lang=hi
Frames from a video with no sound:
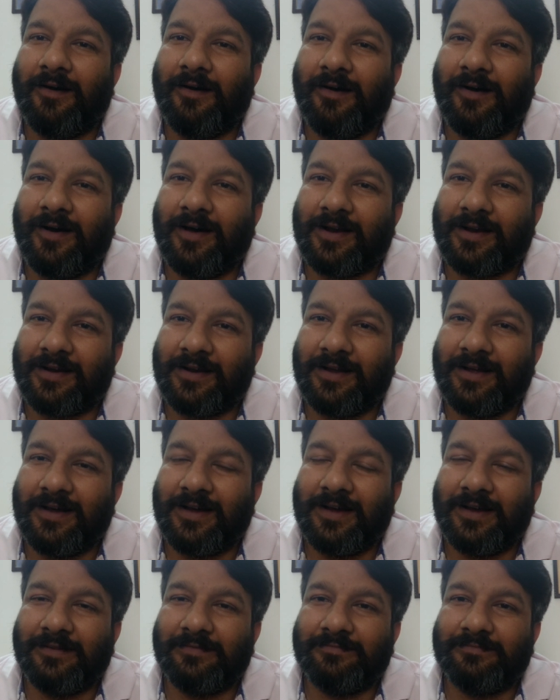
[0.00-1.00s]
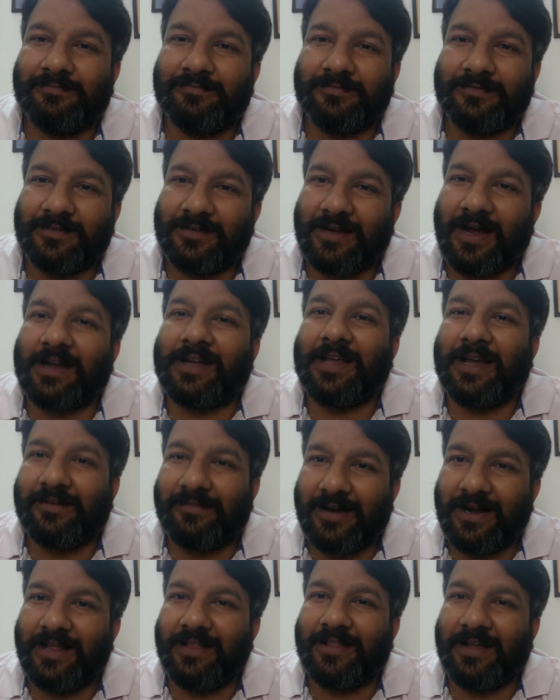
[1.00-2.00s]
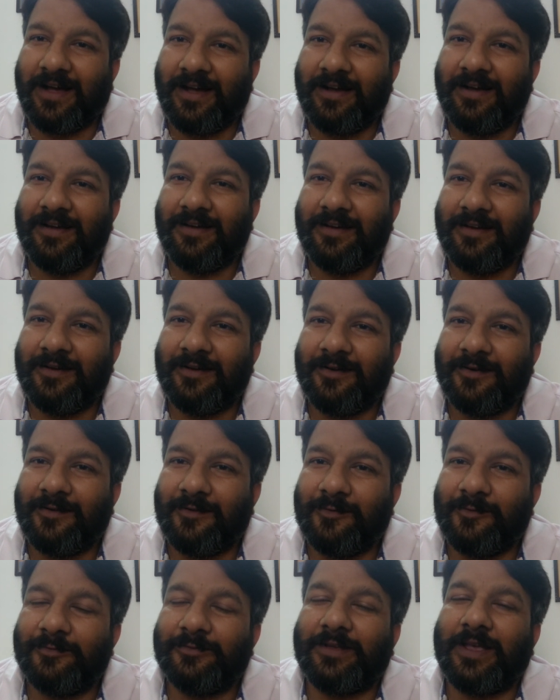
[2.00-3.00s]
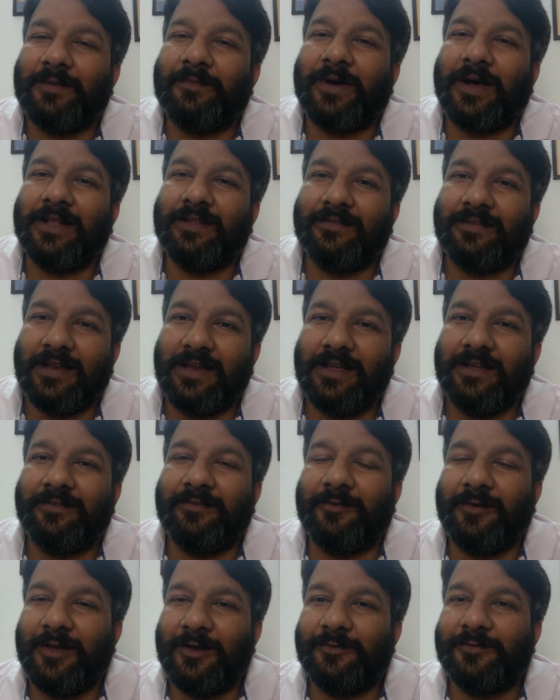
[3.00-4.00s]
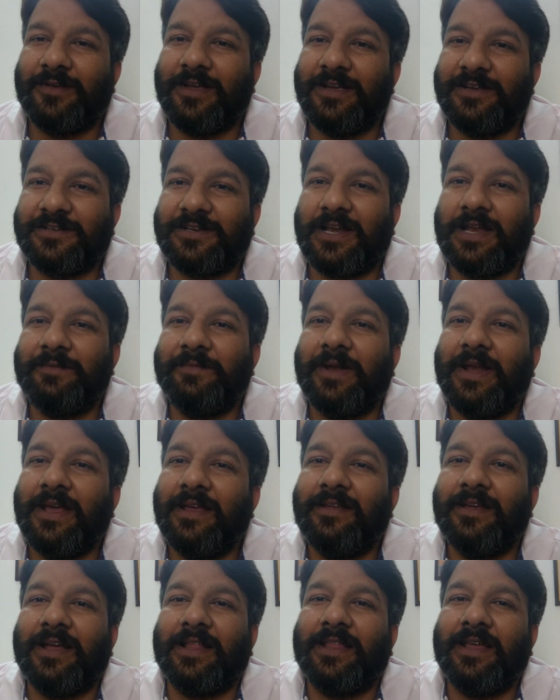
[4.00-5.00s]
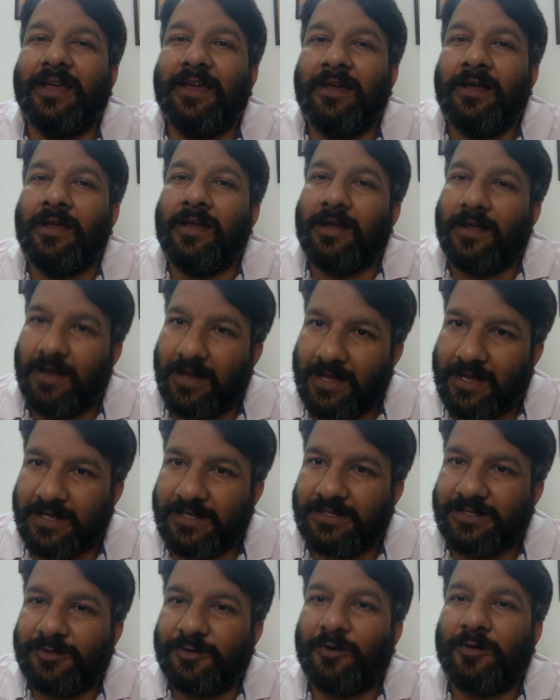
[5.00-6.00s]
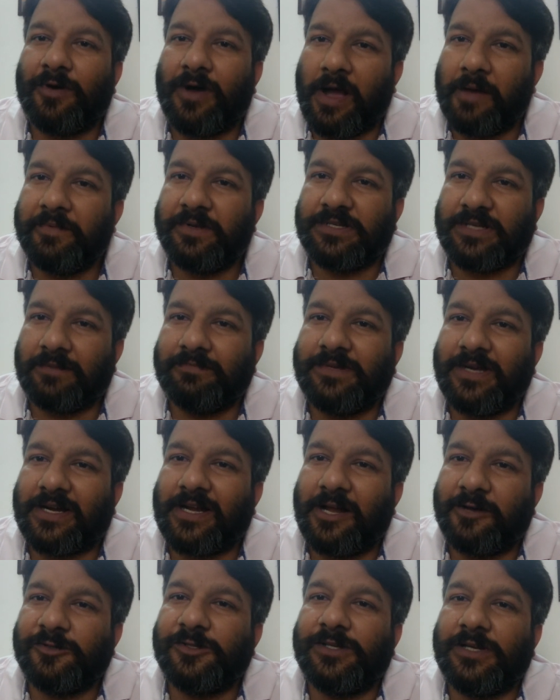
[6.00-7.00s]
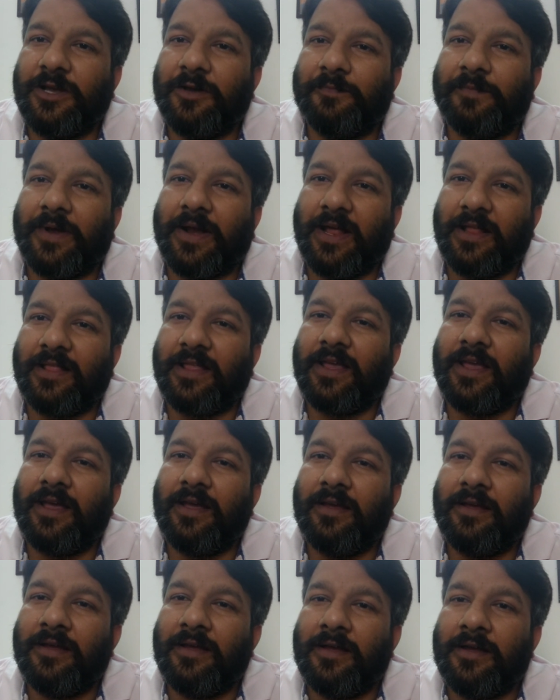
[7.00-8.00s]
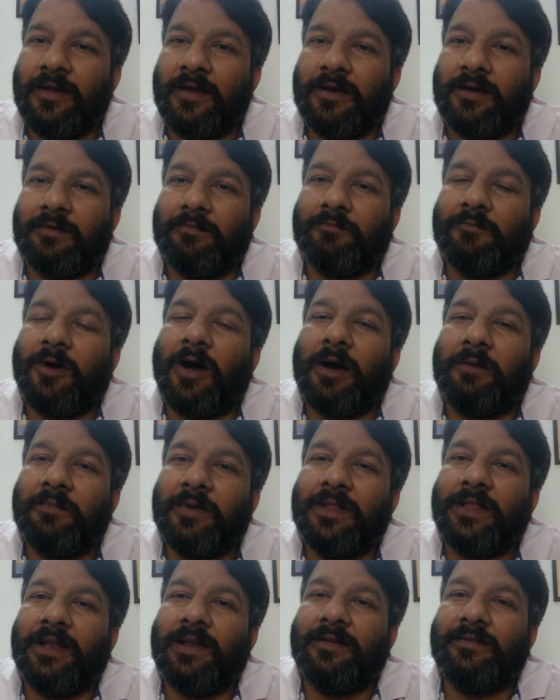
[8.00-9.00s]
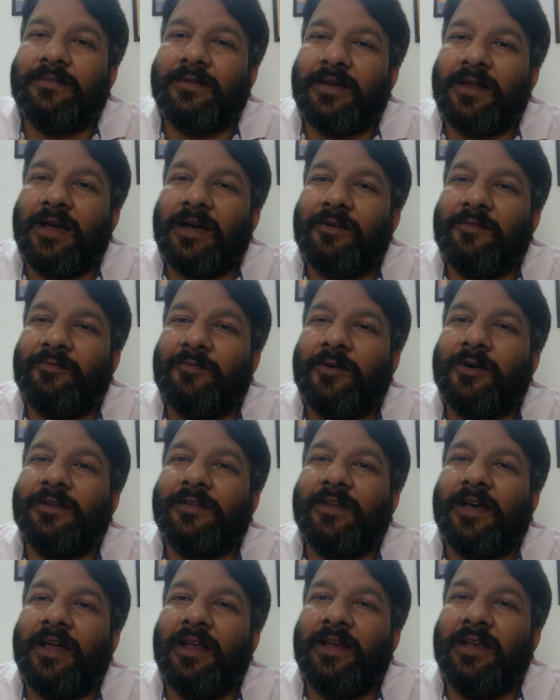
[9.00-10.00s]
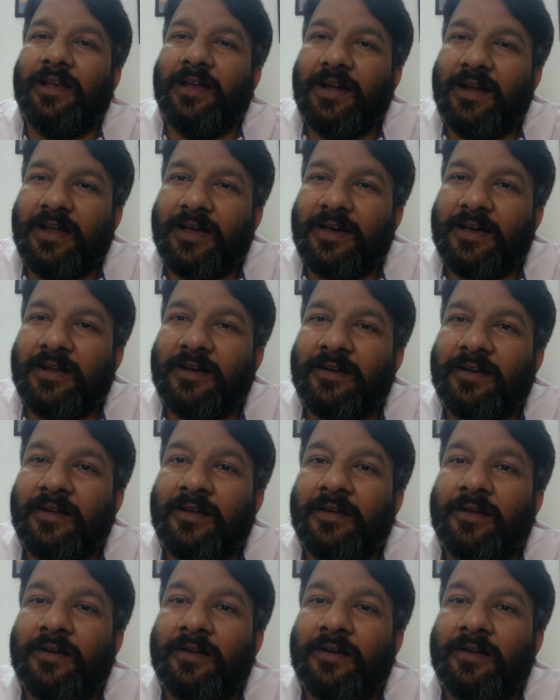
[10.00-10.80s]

और काठियावाड़ी था उसके बाद चलिए छोड़िए उसकी हिस्ट्री में नहीं जाते लेकिन जो अभी सब्जेक्ट है उसी के ऊपर रहते हैं मोहम्मद अली जिना वॉज अ लीडर